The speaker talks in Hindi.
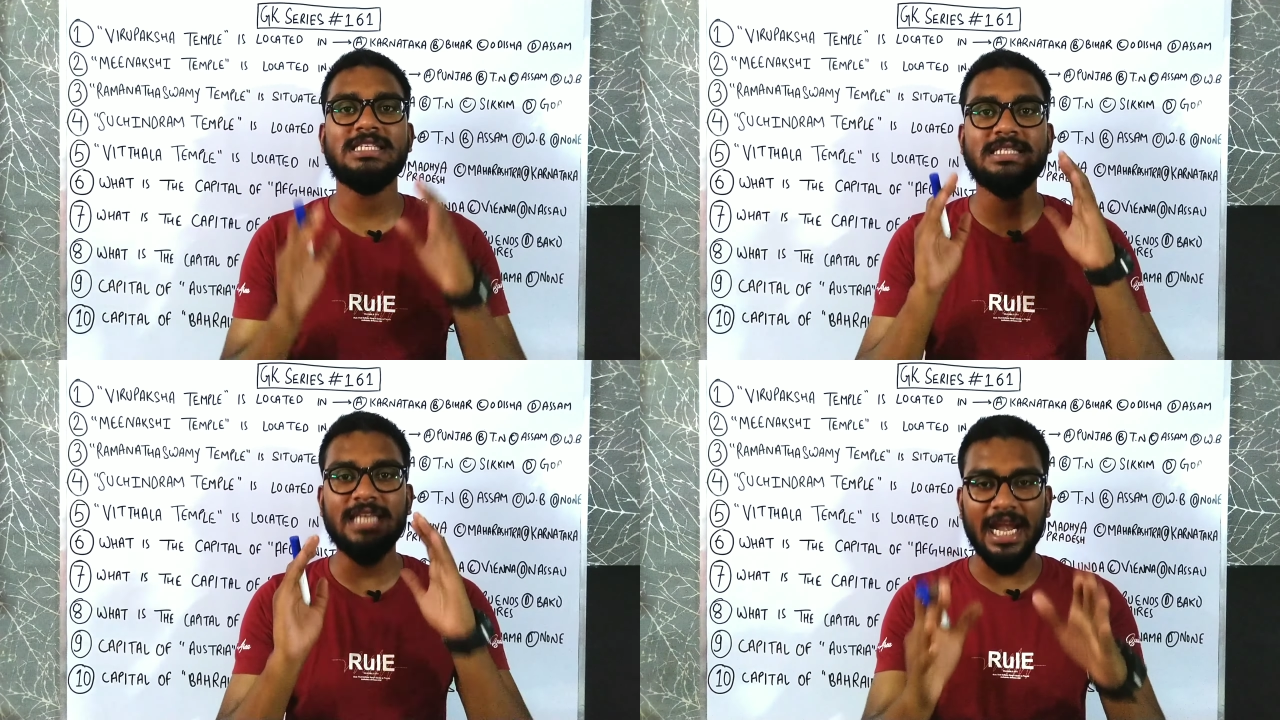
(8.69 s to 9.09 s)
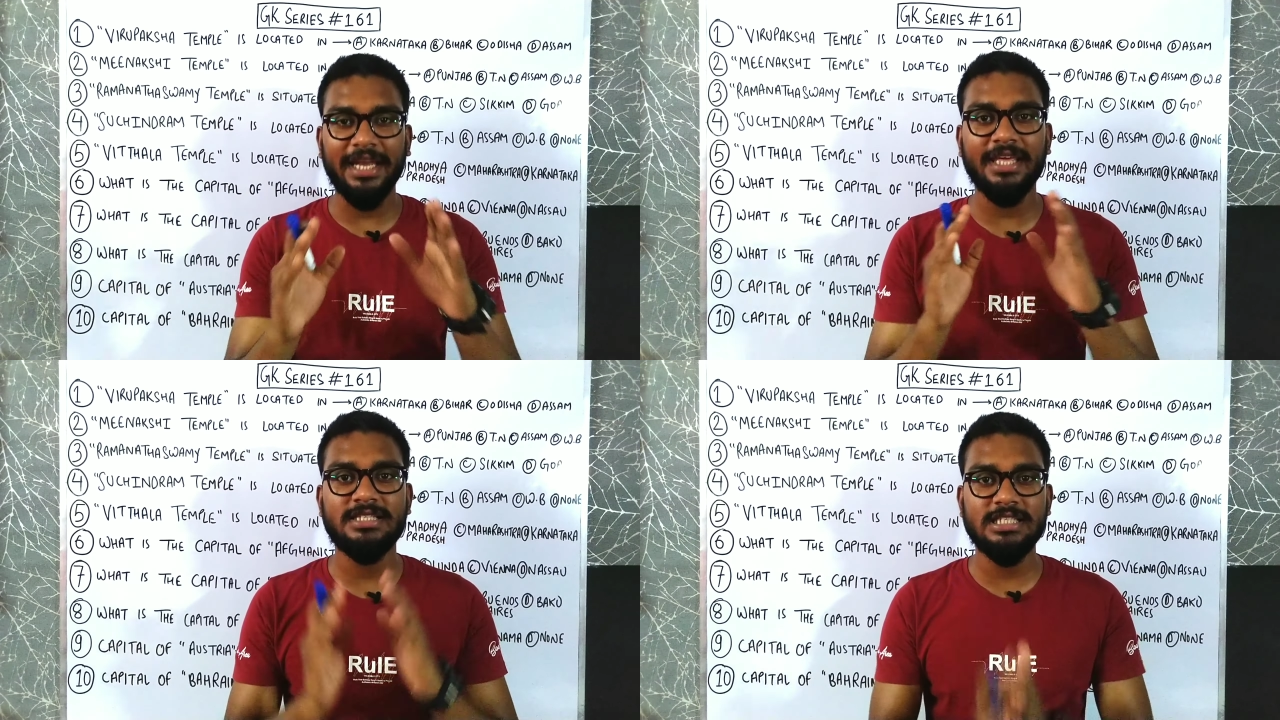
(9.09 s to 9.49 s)

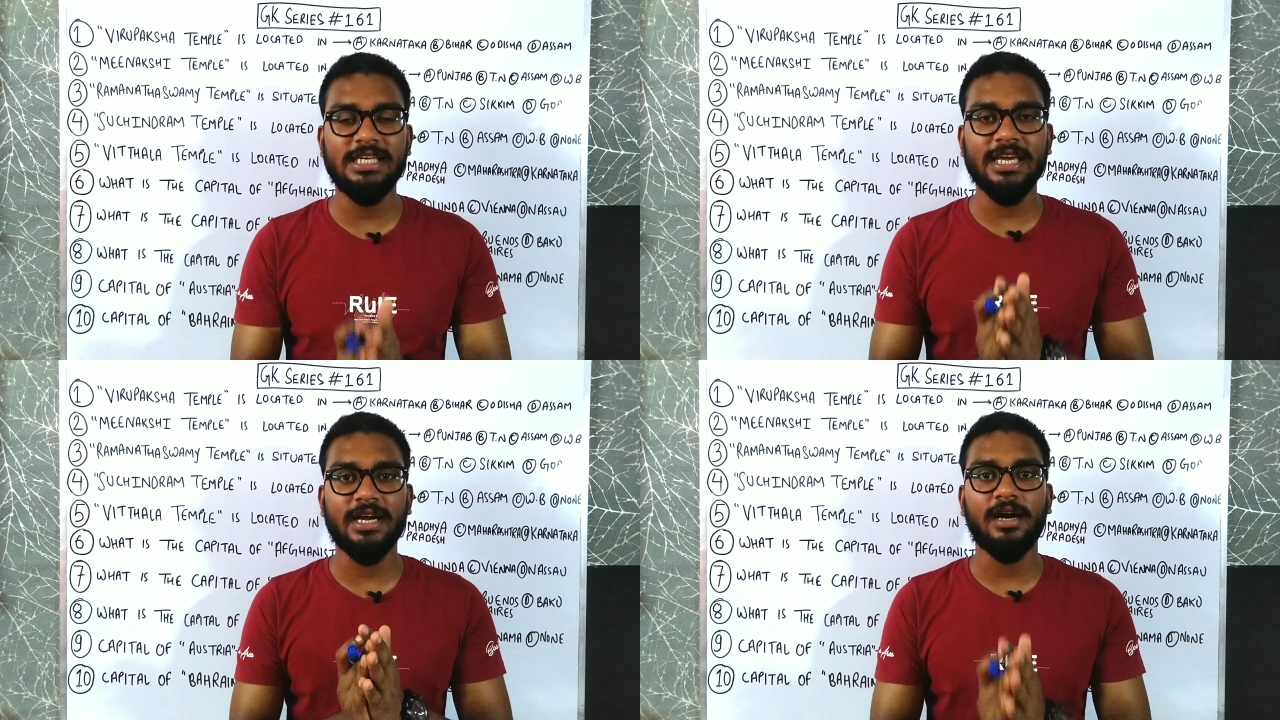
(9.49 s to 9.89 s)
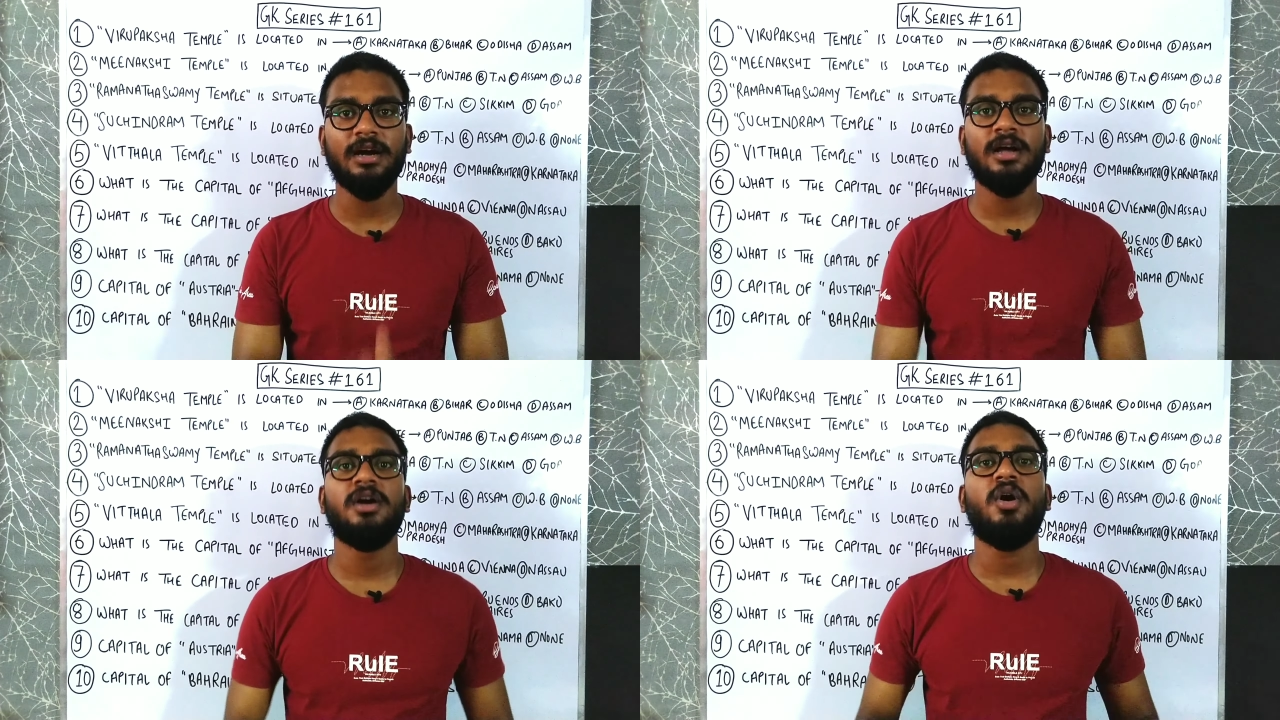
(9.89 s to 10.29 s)
स्टैटिक जीके का
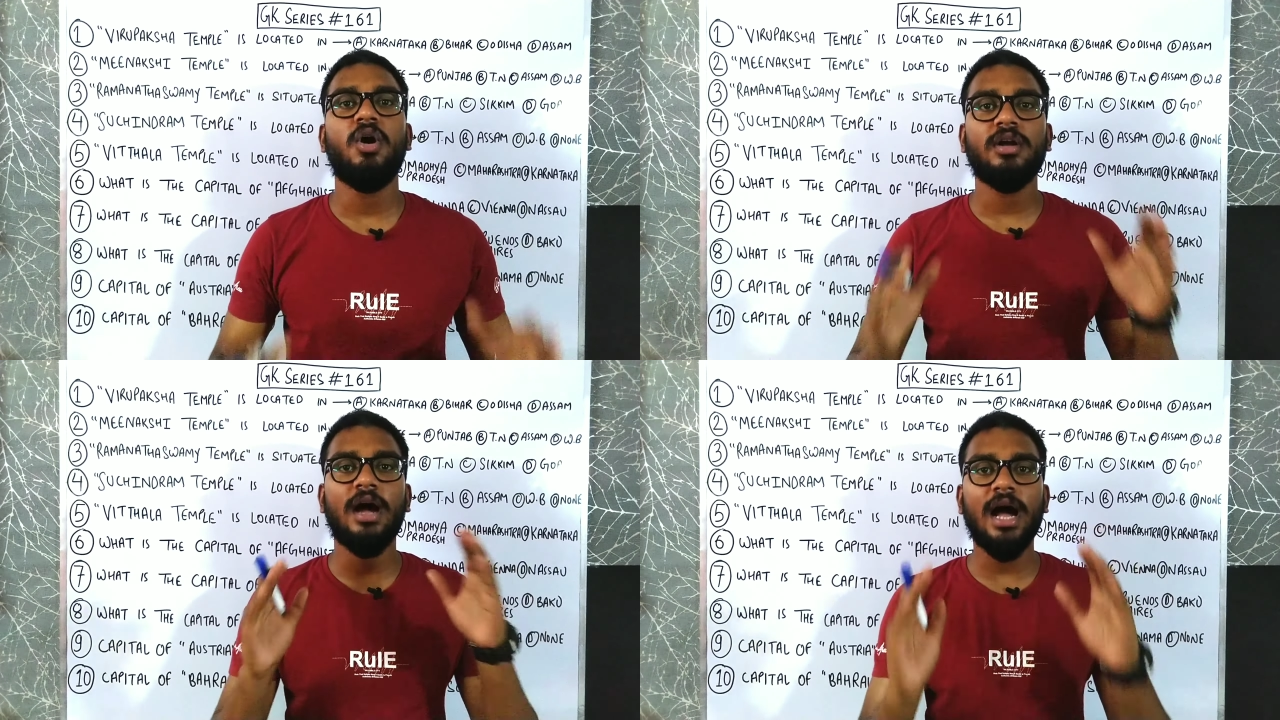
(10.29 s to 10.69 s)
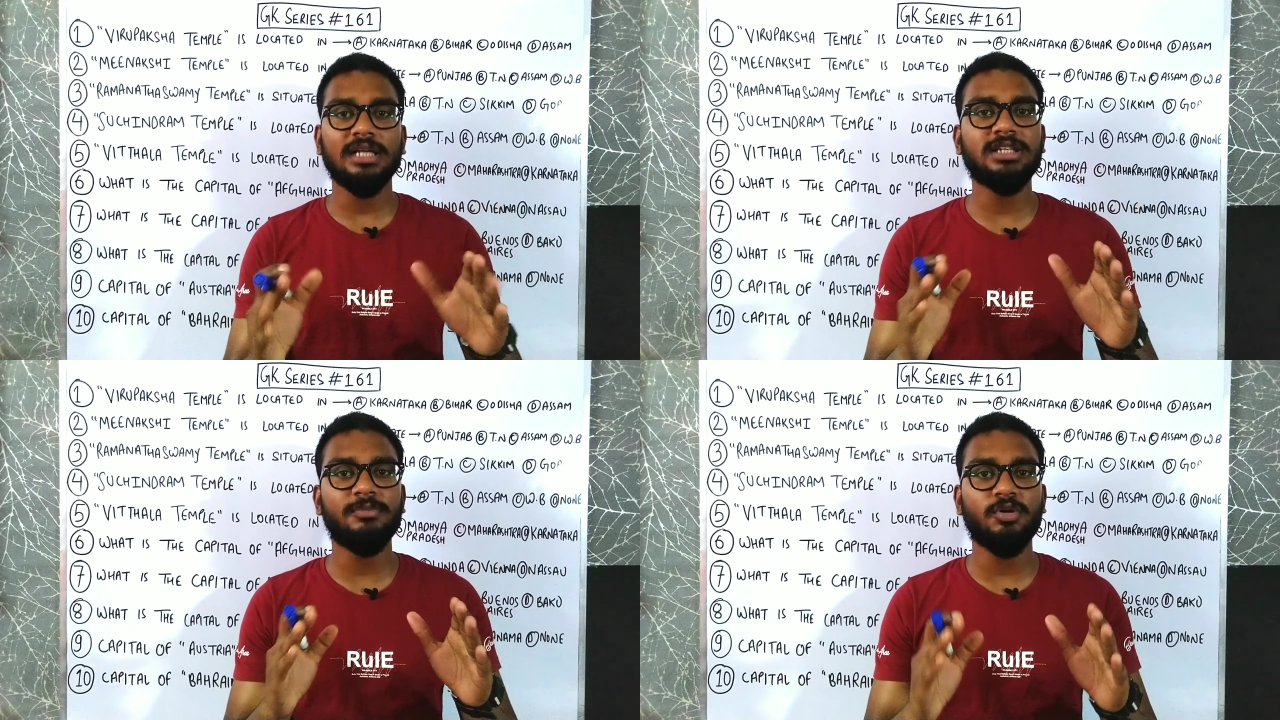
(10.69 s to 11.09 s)
और
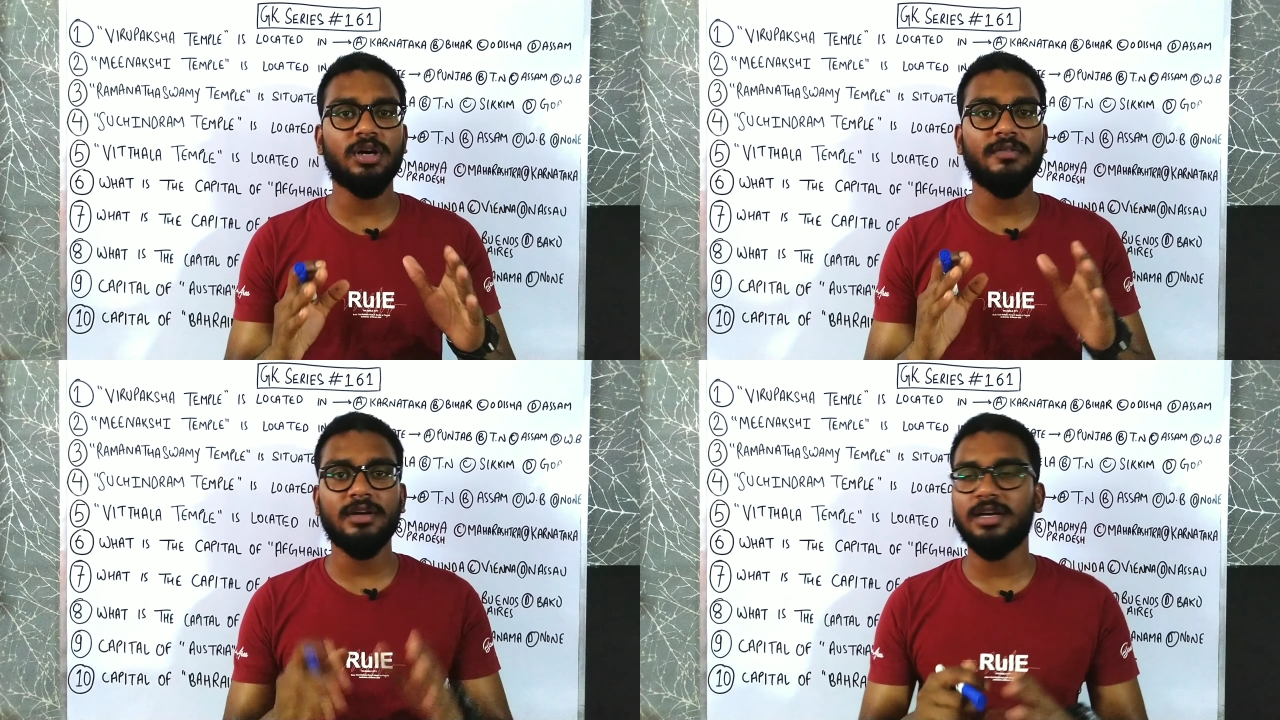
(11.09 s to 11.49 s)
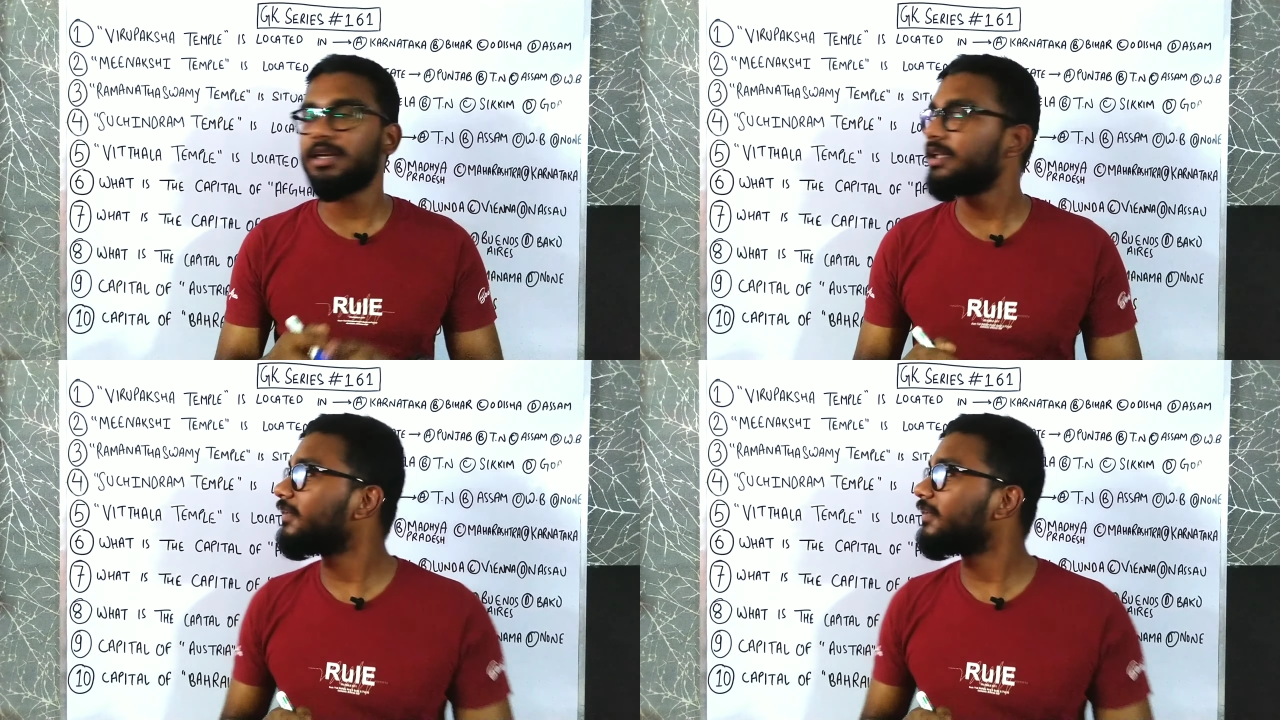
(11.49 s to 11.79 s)
आज हम लोग कवर करने